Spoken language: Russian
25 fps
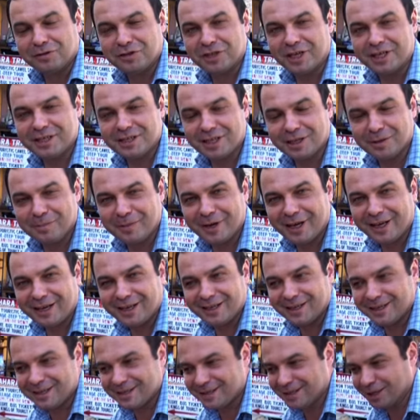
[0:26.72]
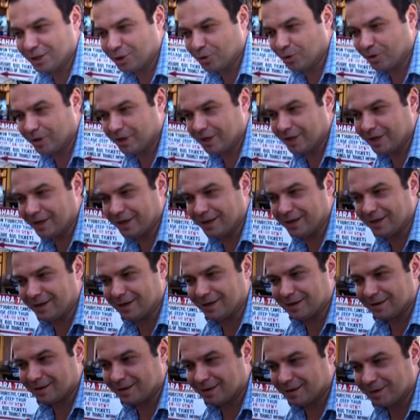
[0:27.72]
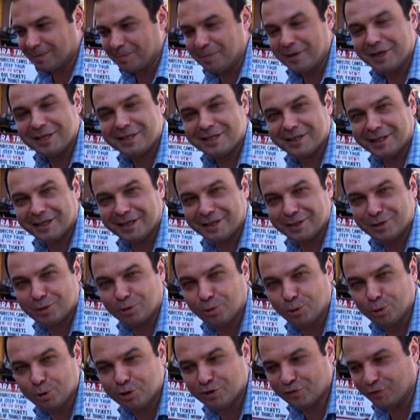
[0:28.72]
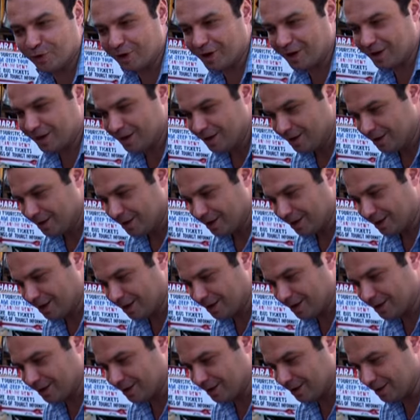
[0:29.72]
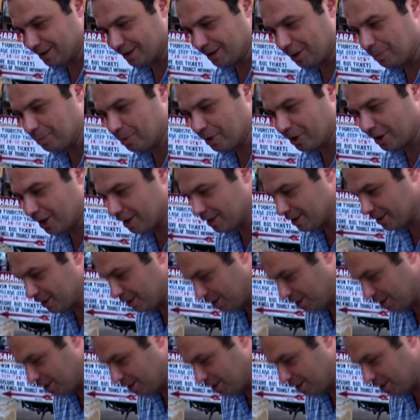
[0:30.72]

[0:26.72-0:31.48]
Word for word: В Джейсалмере есть такое местное искусство, как э, набирать